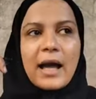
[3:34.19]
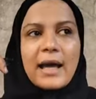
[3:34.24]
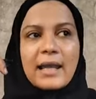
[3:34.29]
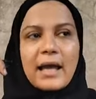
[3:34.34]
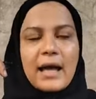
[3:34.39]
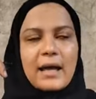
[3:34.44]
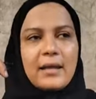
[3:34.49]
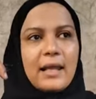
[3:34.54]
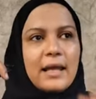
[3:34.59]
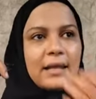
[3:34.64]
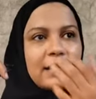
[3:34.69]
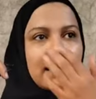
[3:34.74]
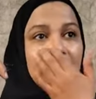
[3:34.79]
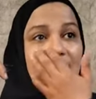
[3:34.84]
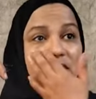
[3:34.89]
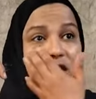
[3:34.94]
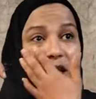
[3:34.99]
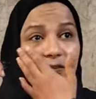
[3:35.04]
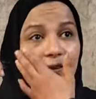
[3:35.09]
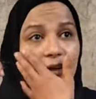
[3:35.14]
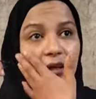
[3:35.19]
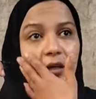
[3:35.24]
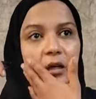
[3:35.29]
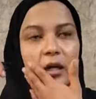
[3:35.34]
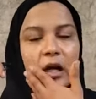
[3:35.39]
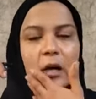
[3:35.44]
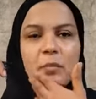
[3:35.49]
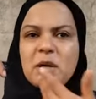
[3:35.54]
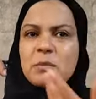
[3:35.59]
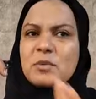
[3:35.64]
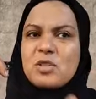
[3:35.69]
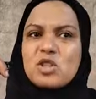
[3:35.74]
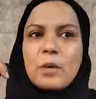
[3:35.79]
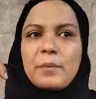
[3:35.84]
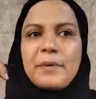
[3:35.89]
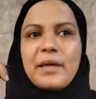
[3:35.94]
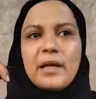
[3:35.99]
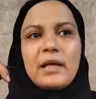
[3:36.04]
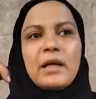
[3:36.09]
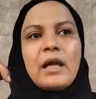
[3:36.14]
انا لان انا شايفه ان الامر مش
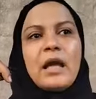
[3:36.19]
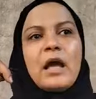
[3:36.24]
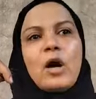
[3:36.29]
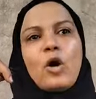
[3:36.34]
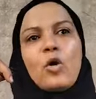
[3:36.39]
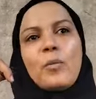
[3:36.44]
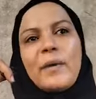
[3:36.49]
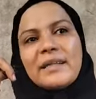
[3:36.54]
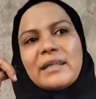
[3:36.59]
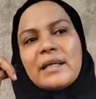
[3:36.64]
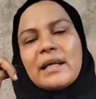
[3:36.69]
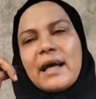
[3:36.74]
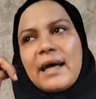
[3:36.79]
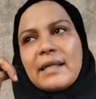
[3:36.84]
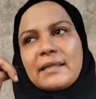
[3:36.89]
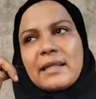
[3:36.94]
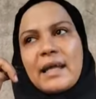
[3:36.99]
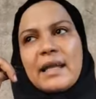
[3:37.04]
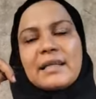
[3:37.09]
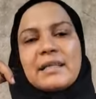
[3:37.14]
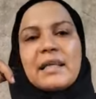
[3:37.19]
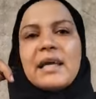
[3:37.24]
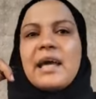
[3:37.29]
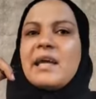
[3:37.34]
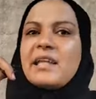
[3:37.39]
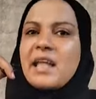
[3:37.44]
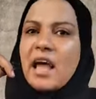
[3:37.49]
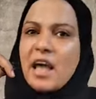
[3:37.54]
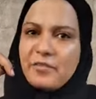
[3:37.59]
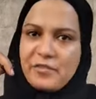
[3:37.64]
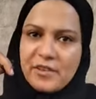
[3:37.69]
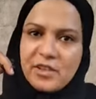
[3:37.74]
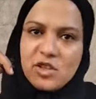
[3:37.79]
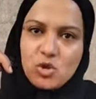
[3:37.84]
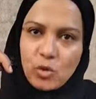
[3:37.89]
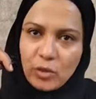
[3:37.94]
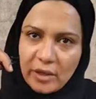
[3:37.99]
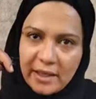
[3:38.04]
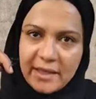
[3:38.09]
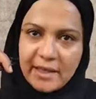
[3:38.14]
طبيعي وبعدين راحت قالت لي احنا عارفين
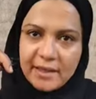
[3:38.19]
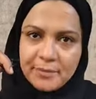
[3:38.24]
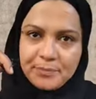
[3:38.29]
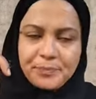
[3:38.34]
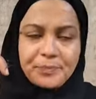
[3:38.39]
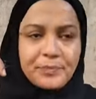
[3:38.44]
شغلنا